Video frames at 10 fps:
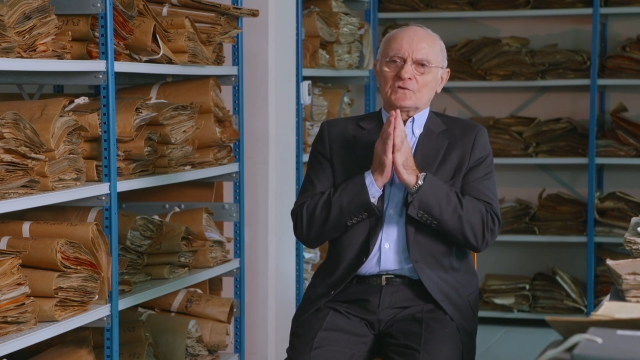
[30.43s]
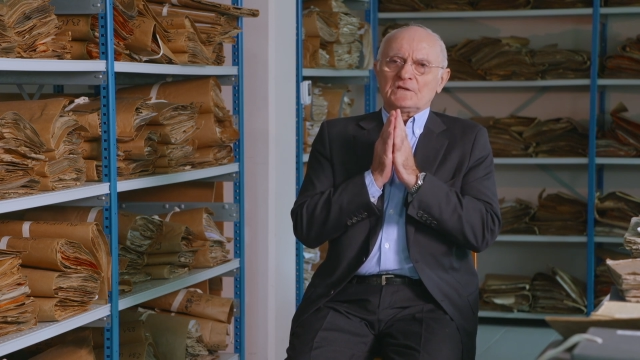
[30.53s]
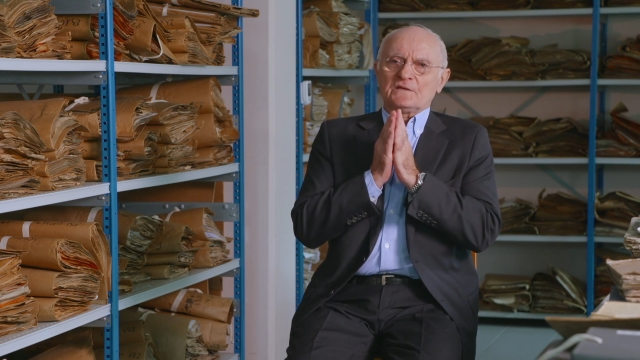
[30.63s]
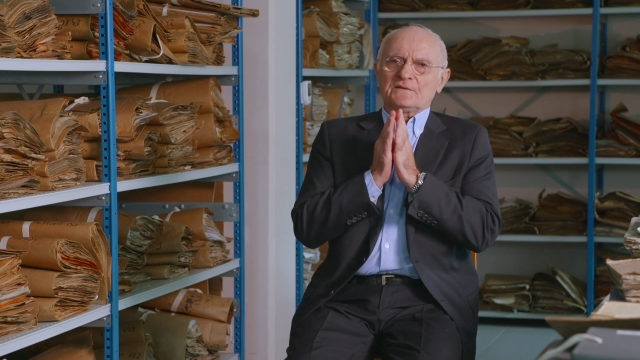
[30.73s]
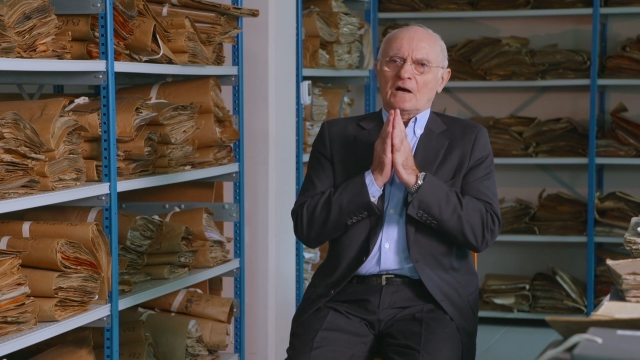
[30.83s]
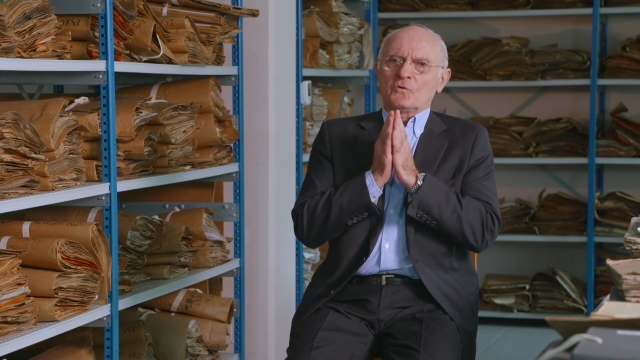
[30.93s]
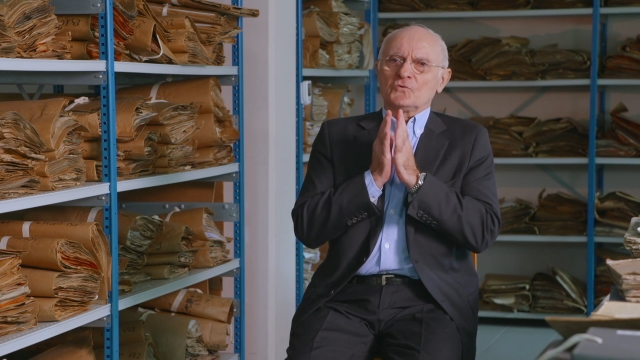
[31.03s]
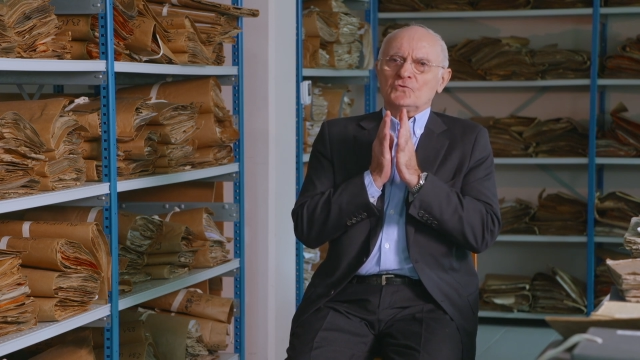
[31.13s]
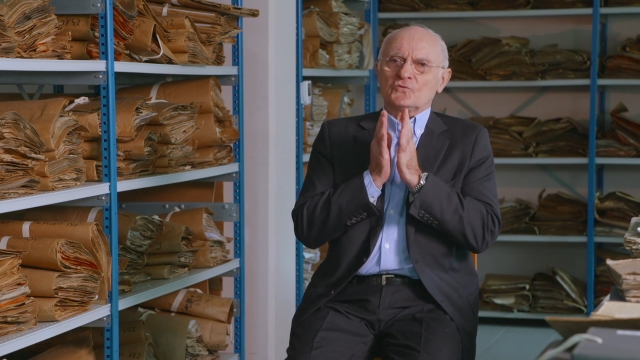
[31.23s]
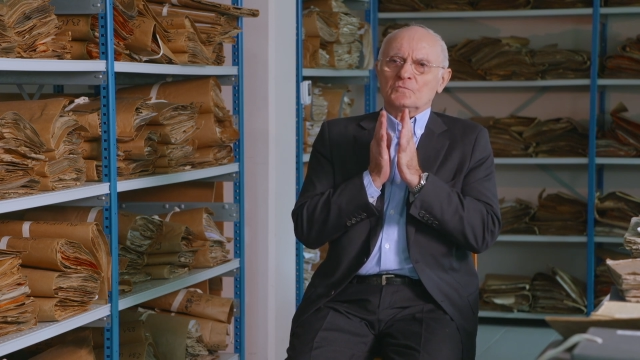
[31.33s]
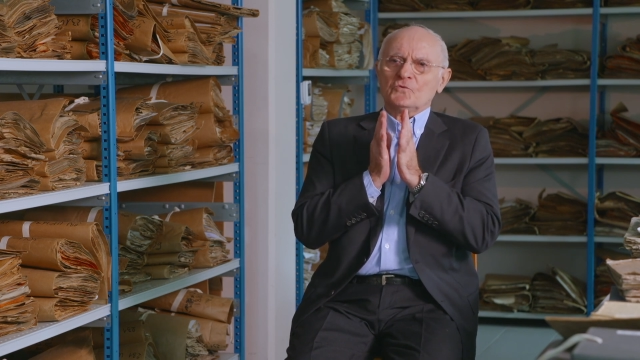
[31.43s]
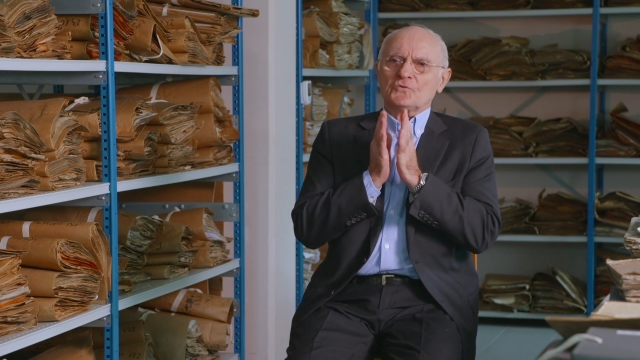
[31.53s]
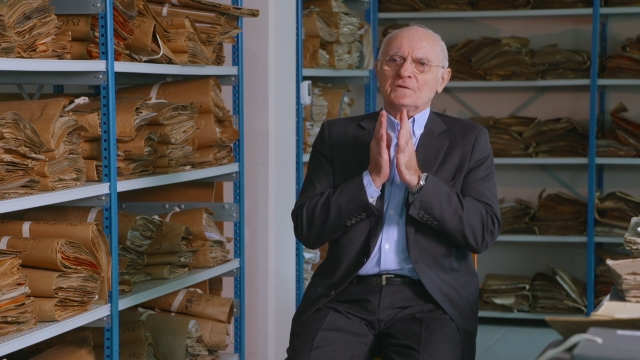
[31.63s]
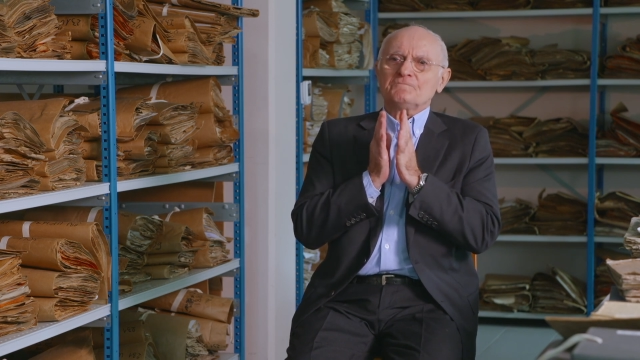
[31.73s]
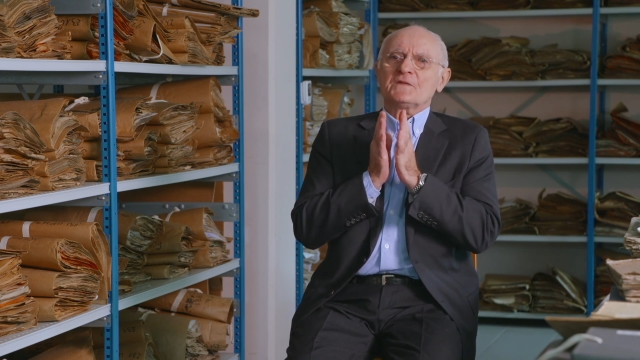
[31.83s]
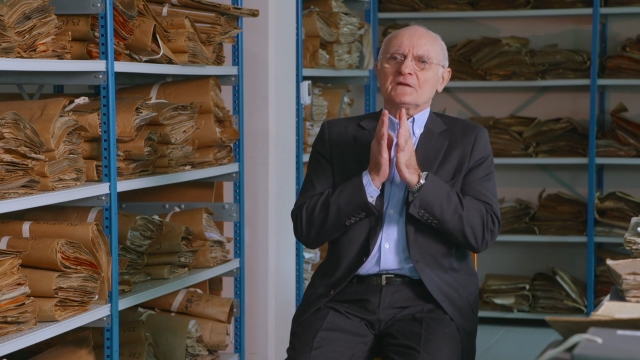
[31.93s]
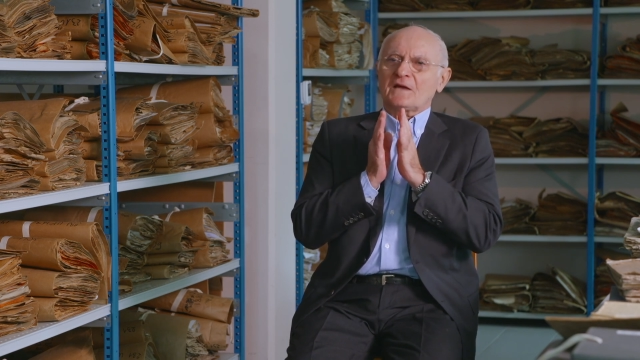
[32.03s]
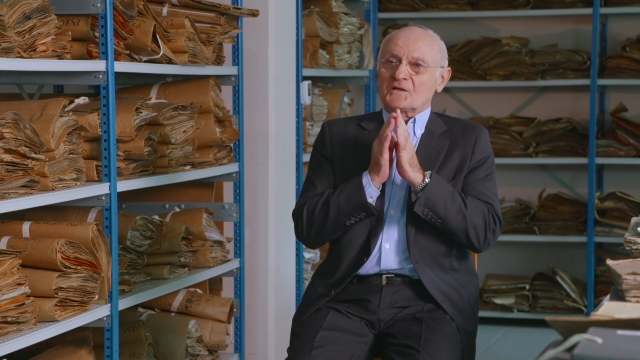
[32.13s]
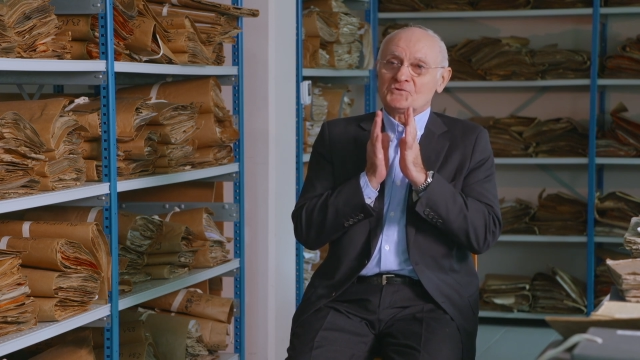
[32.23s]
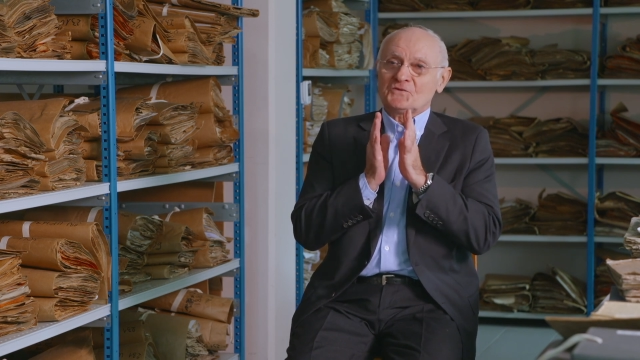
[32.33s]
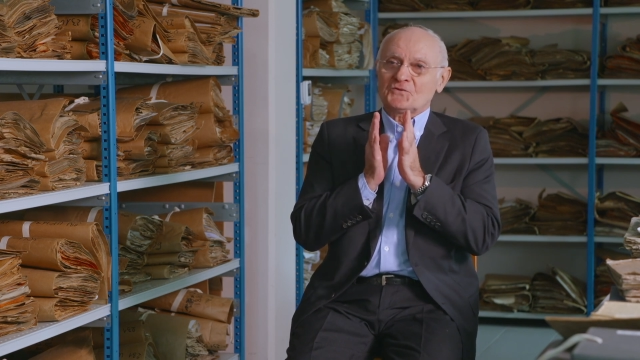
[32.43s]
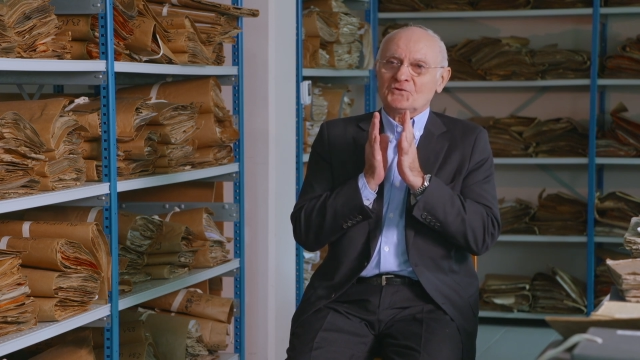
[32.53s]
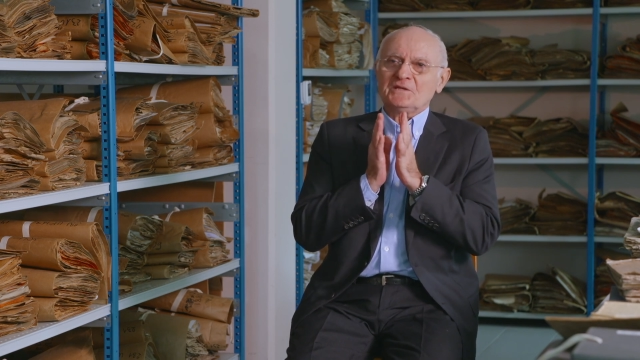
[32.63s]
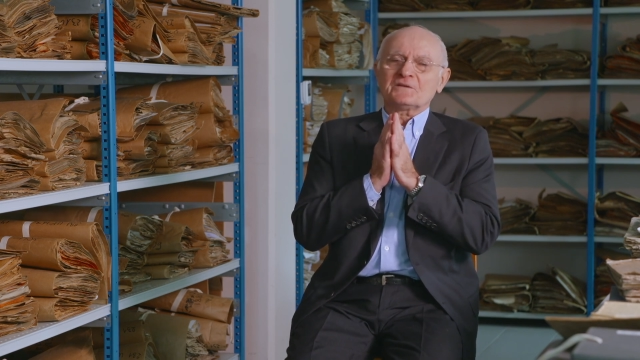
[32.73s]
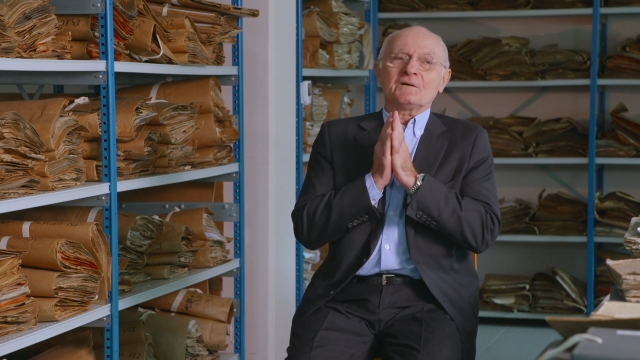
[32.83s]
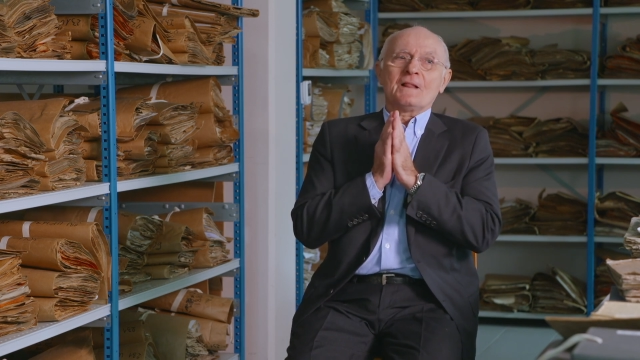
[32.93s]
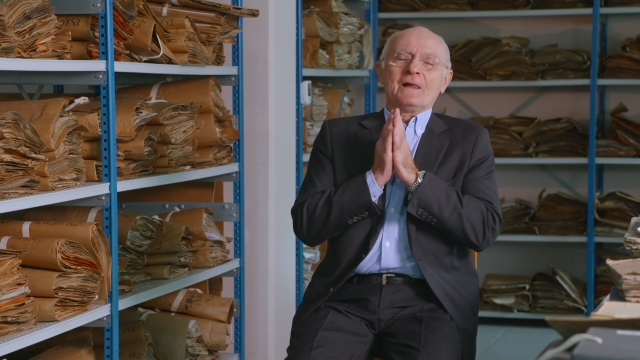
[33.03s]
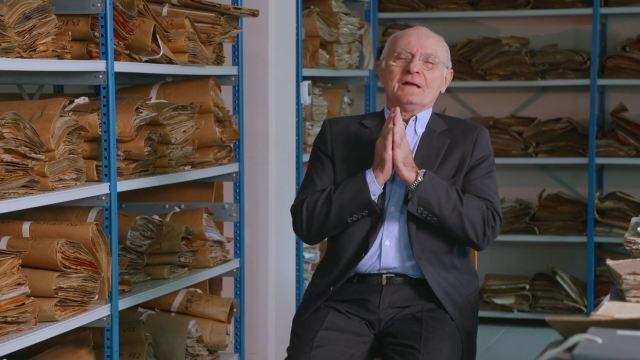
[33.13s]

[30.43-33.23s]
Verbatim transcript: qui taraude tout le monde, à juste titre,